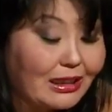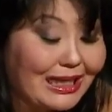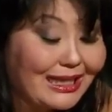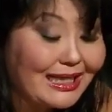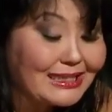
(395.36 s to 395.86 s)

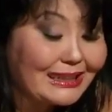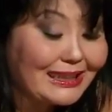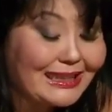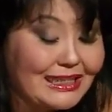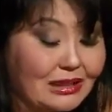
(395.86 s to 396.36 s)
как раз-таки,
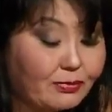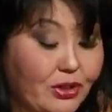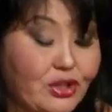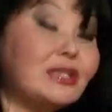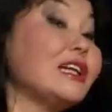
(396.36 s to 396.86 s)
если
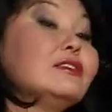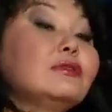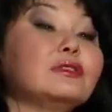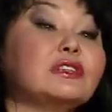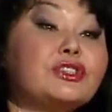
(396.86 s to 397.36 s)
просчитать
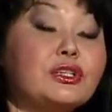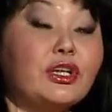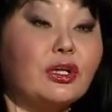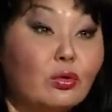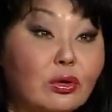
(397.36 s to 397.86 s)
4
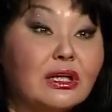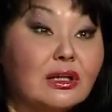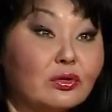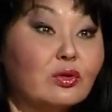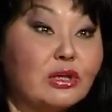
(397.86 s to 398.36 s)
э, года,
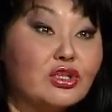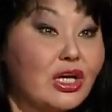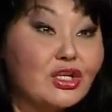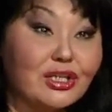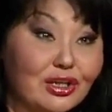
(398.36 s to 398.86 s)
которые
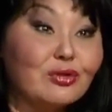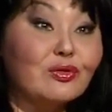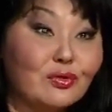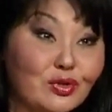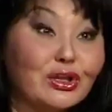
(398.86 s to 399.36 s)
ближайшие, они у
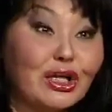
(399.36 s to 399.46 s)
него очень